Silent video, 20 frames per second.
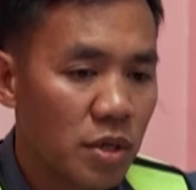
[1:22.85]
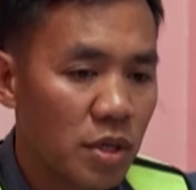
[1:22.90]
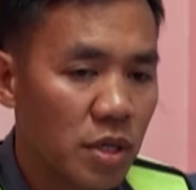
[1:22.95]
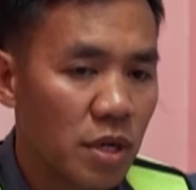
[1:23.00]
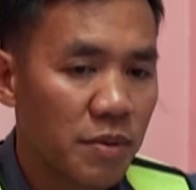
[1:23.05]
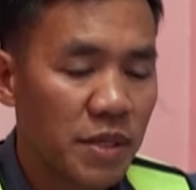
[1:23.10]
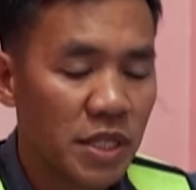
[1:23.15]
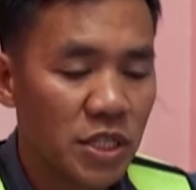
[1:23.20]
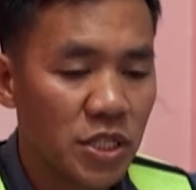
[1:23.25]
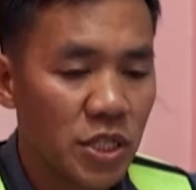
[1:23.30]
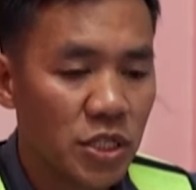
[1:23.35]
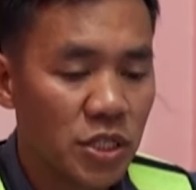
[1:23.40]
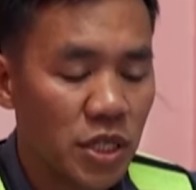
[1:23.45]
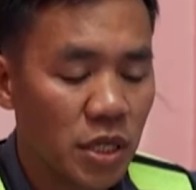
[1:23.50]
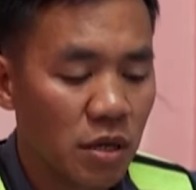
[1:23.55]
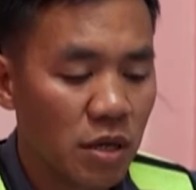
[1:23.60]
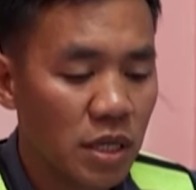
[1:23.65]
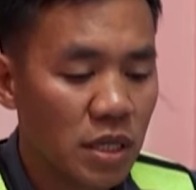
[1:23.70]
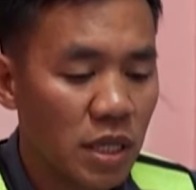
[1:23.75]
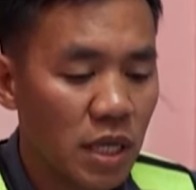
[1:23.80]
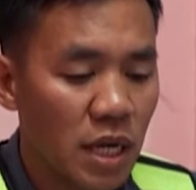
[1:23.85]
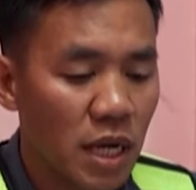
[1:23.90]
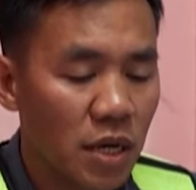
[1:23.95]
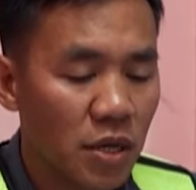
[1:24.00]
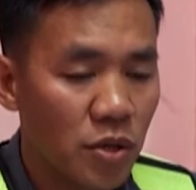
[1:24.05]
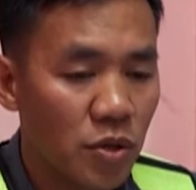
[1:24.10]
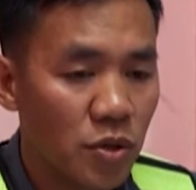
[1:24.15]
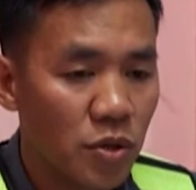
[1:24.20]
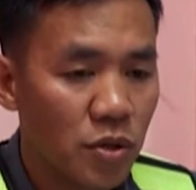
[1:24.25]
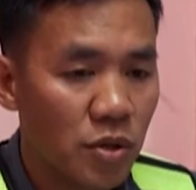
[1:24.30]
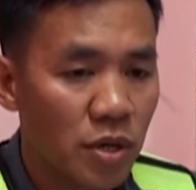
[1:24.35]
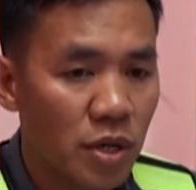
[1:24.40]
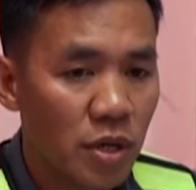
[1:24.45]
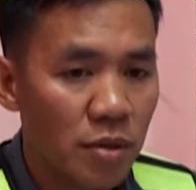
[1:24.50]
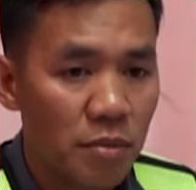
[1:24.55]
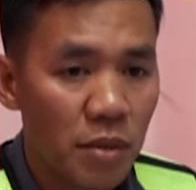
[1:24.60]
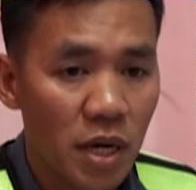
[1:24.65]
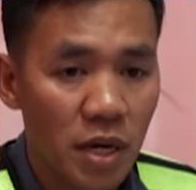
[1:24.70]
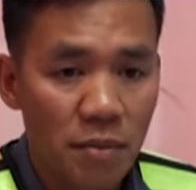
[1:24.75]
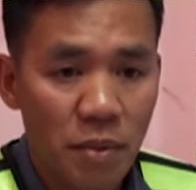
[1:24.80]
dapat i-check rin nila yung
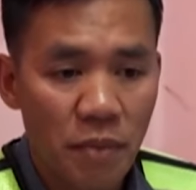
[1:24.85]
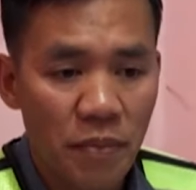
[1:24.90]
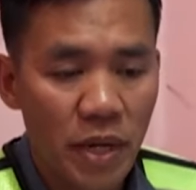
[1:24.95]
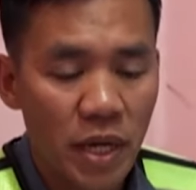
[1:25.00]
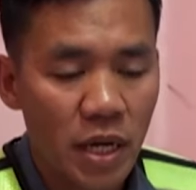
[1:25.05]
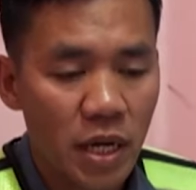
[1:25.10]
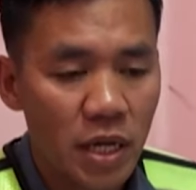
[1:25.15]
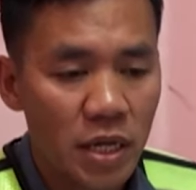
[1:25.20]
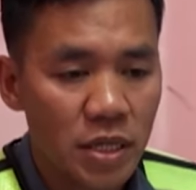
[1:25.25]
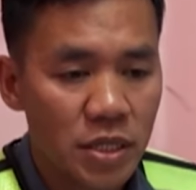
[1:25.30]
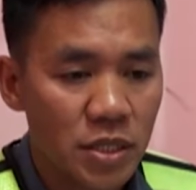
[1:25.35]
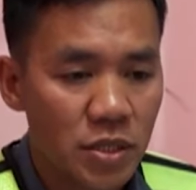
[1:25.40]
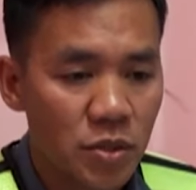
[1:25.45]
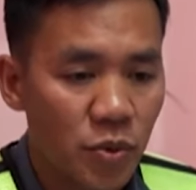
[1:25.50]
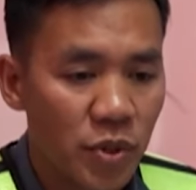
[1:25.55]
mga papeles.